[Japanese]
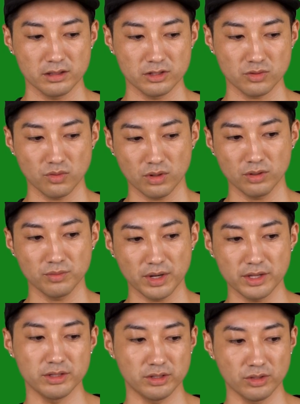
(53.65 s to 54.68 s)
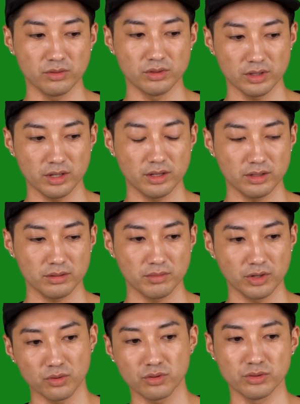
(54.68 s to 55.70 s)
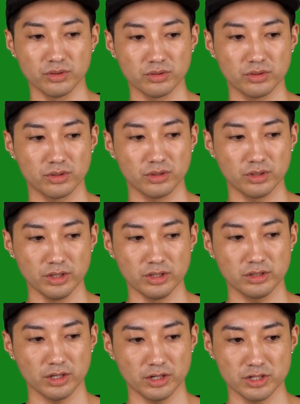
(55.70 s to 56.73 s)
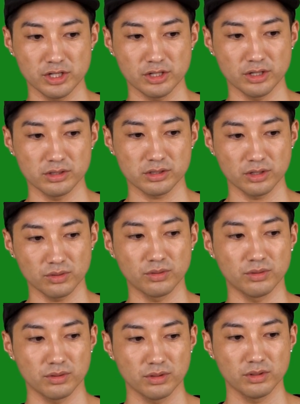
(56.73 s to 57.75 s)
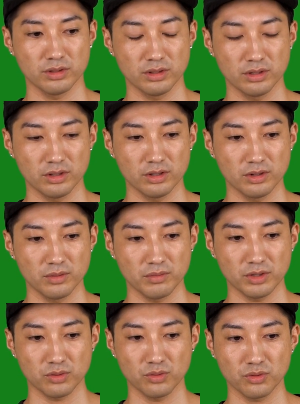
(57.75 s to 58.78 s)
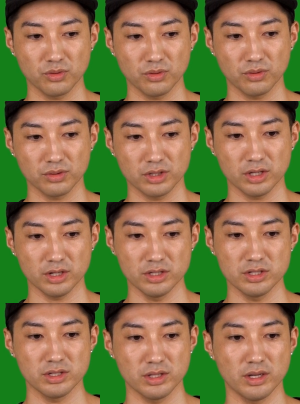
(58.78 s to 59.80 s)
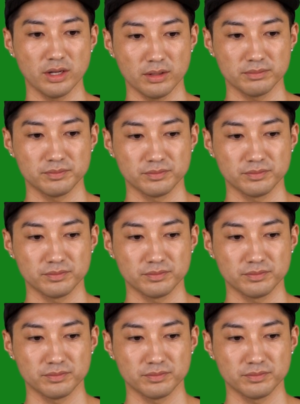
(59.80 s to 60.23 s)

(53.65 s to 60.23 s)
でそこがうまいっていうんで、まあ、よく言行ったりしてたんですけど、まあ、東京来たりして、